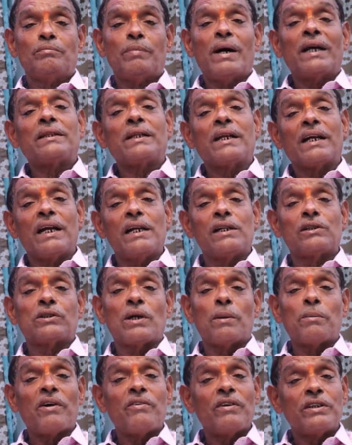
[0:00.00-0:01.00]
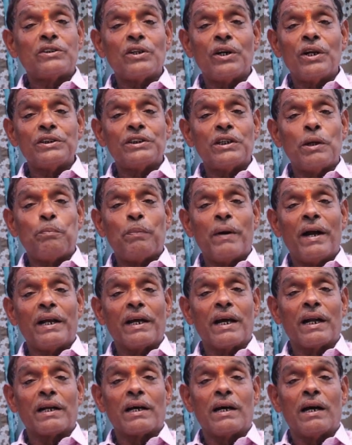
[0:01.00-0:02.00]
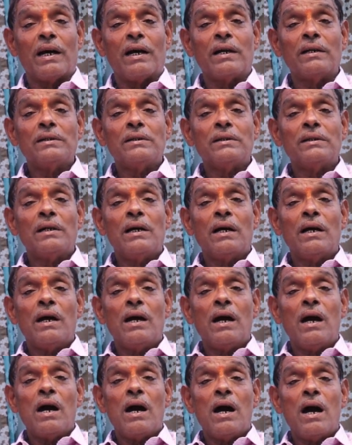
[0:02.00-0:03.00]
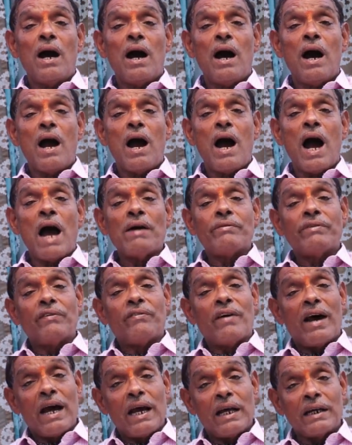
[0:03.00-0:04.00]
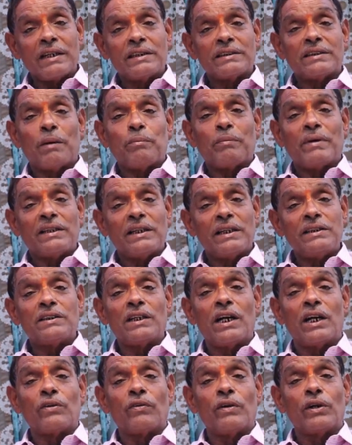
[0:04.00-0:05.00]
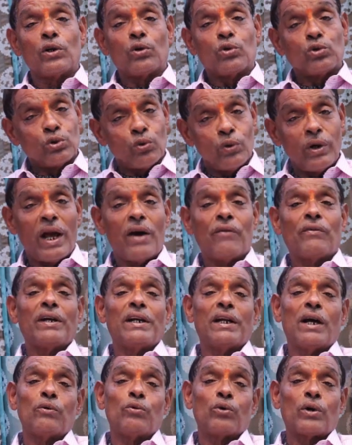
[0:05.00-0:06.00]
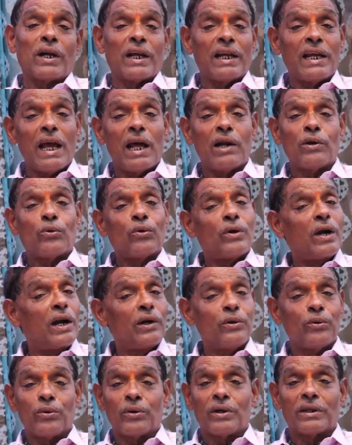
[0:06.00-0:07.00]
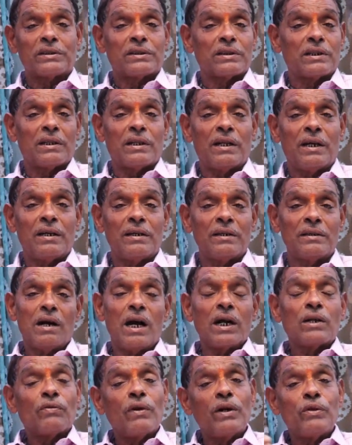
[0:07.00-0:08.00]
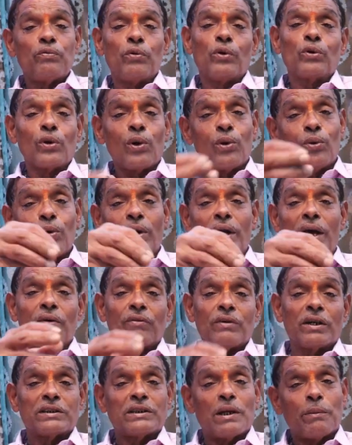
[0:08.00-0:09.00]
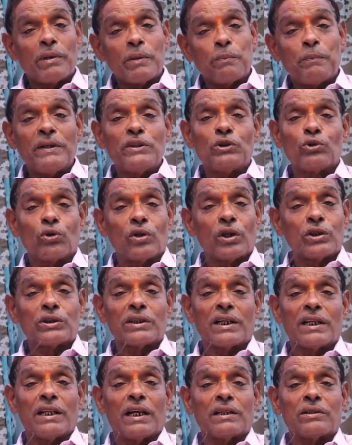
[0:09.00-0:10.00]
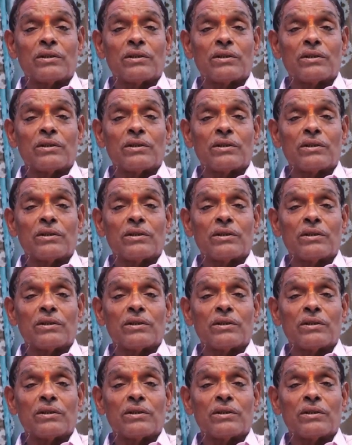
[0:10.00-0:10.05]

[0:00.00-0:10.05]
పాత్రికేయుల సమావేశంలో చెప్పాడు గనక ఆ వివాహానికి సంబంధించినటువంటి రుజువులు ఏమైనా ఉన్నాయా అని కూడా అడిగి ఉండొచ్చు కదా అటువంటి ఫోటోలు కూడా ఏమన్నా సమర్పించి ఉండొచ్చు కదా